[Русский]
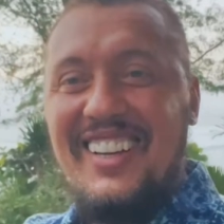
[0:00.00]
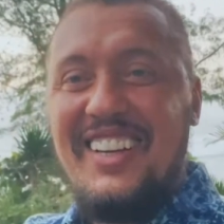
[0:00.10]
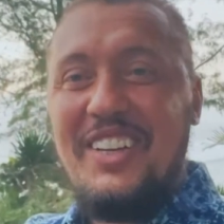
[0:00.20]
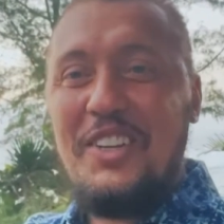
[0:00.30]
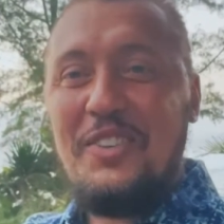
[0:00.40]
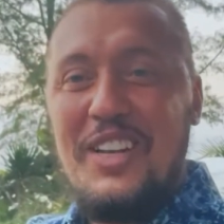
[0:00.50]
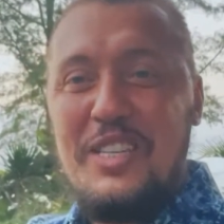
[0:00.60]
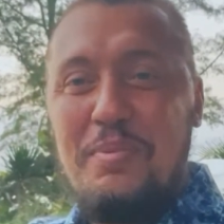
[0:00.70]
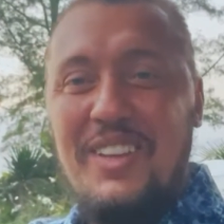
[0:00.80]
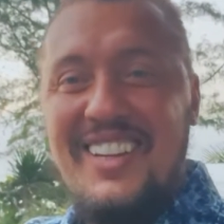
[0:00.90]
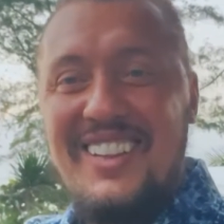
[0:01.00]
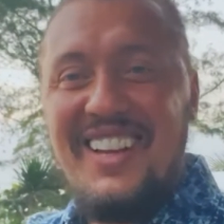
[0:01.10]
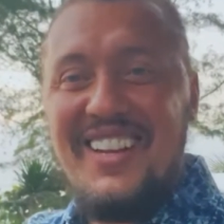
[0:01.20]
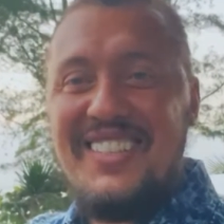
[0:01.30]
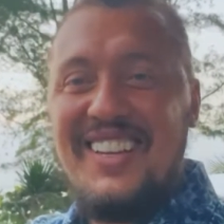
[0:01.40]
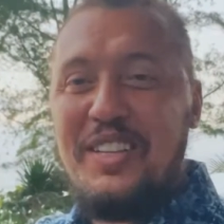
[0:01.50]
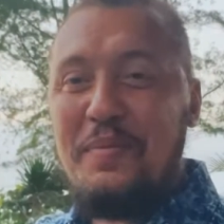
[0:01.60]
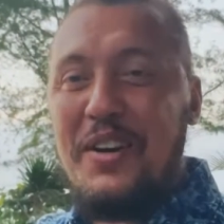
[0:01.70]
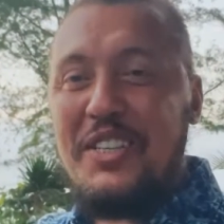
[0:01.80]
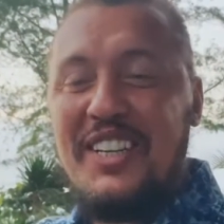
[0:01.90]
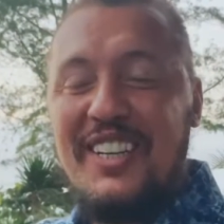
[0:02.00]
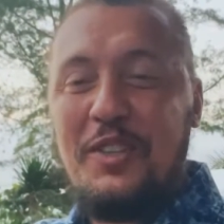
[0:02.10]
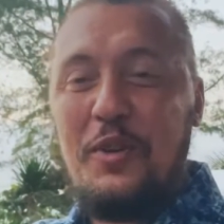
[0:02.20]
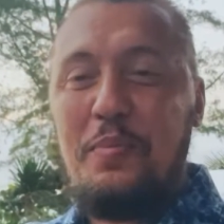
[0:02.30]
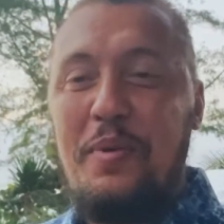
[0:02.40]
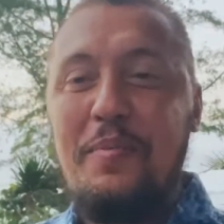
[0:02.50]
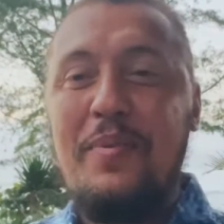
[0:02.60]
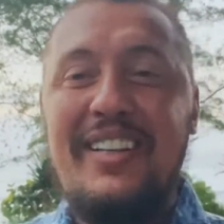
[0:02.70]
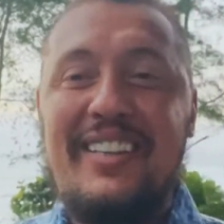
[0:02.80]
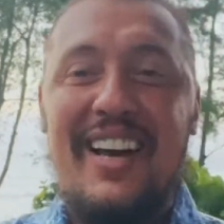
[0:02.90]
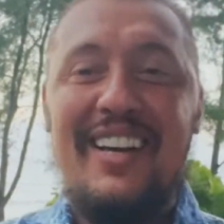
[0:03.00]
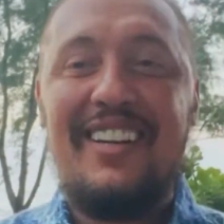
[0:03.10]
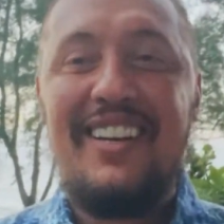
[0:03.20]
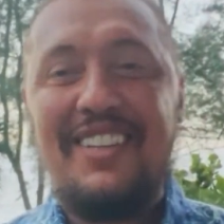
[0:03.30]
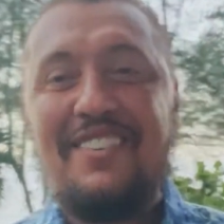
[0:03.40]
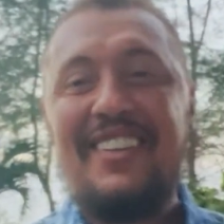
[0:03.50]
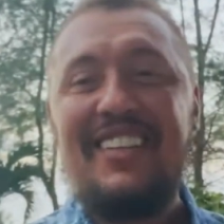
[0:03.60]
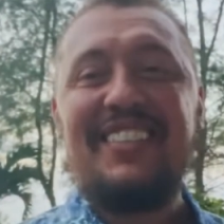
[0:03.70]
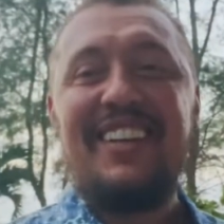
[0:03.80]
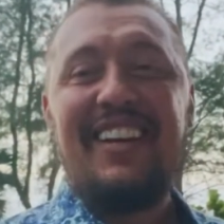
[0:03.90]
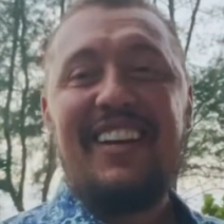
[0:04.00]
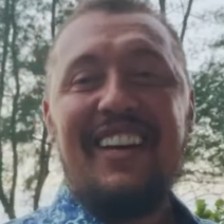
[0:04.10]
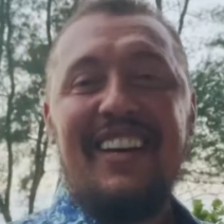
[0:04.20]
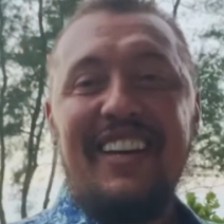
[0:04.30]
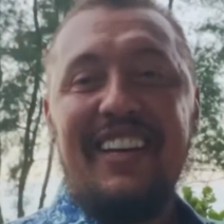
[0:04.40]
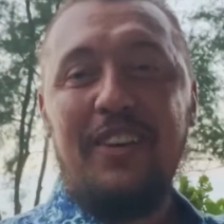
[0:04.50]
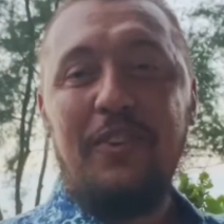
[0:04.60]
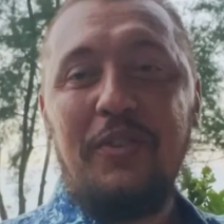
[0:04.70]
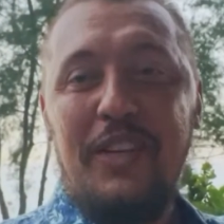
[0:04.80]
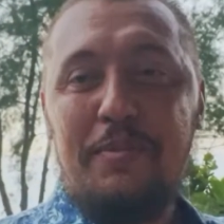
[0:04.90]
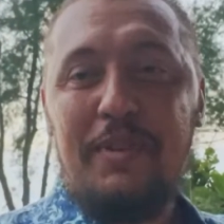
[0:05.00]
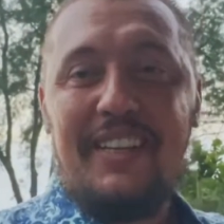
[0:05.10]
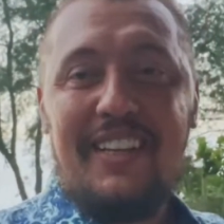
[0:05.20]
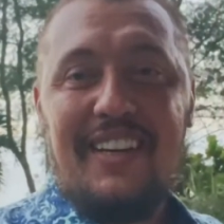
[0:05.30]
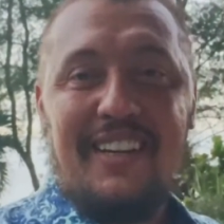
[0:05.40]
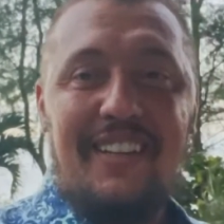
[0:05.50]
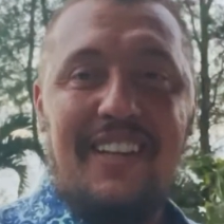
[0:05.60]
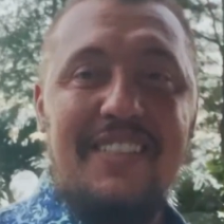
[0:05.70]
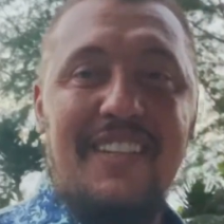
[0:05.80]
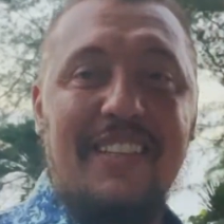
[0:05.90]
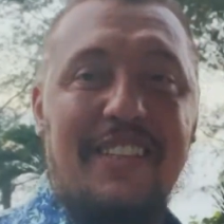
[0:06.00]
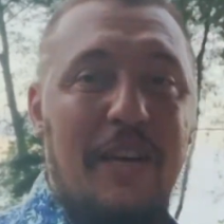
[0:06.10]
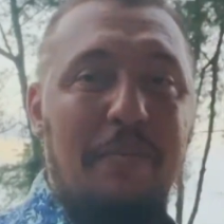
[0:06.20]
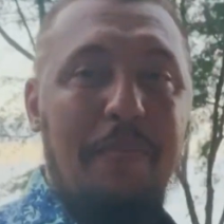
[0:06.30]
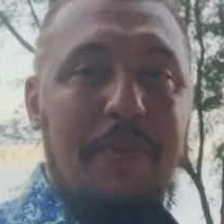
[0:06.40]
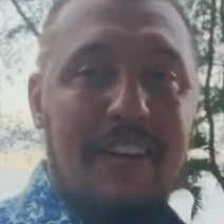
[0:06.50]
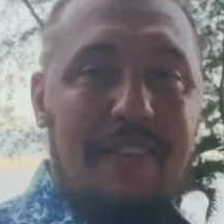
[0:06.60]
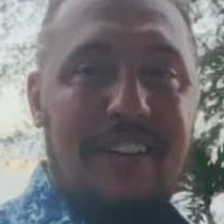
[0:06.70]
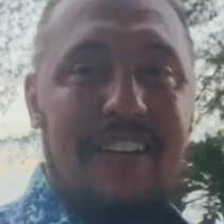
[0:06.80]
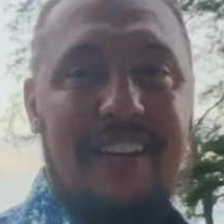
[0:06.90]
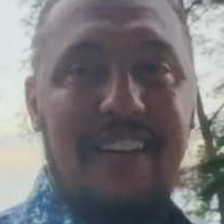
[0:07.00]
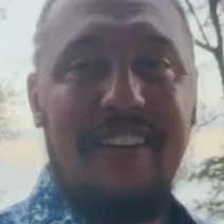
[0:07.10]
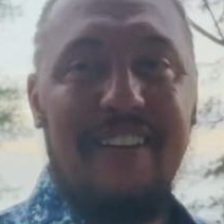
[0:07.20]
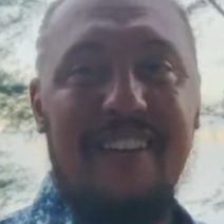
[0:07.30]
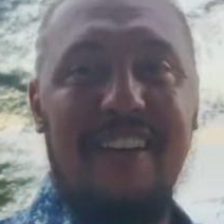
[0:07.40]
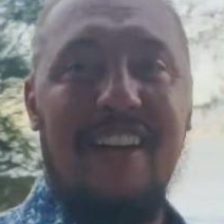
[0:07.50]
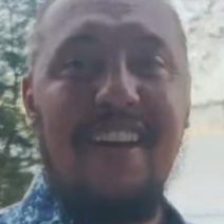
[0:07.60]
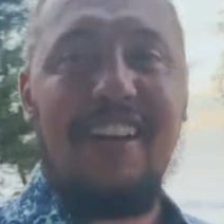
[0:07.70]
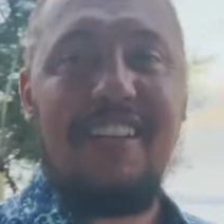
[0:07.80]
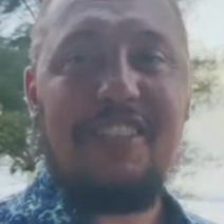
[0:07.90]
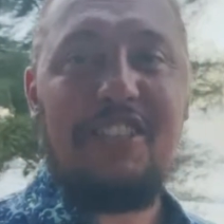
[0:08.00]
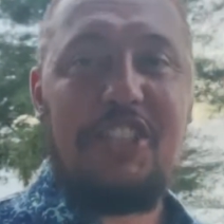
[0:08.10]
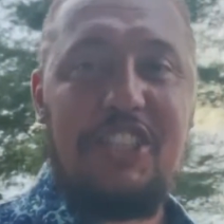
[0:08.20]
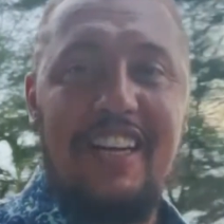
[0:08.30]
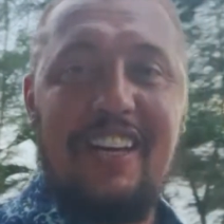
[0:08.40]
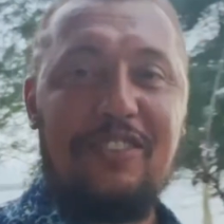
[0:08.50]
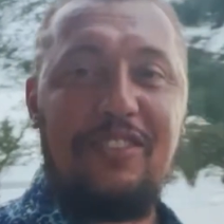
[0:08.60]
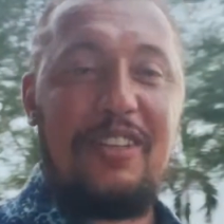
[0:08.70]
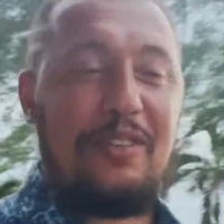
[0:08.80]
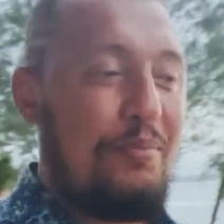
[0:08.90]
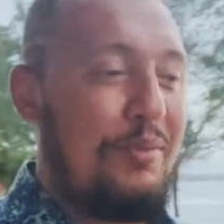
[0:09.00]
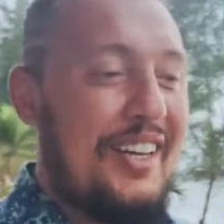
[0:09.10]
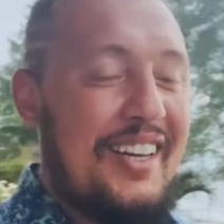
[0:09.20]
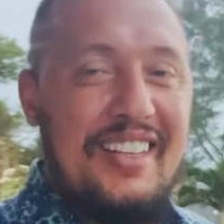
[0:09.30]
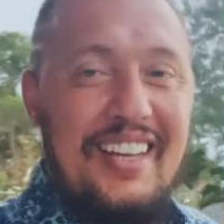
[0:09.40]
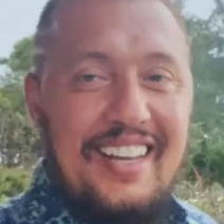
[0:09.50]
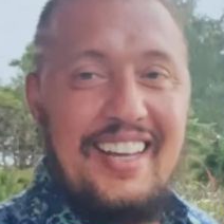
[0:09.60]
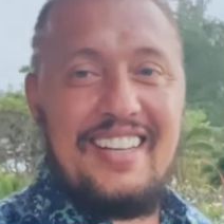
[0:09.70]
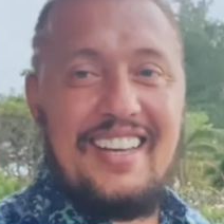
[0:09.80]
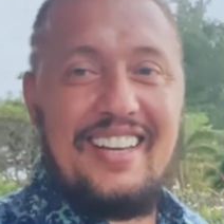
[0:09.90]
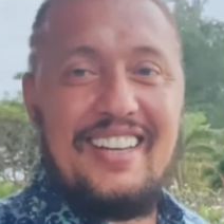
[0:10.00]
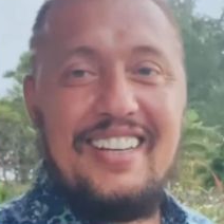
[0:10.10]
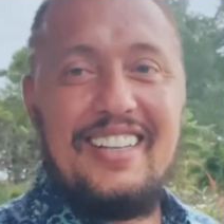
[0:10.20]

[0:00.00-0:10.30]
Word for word: И у нас была классная домашняя группа, мы так радовались. И у нас была такая классная тема, мы говорили о жертве благодарения.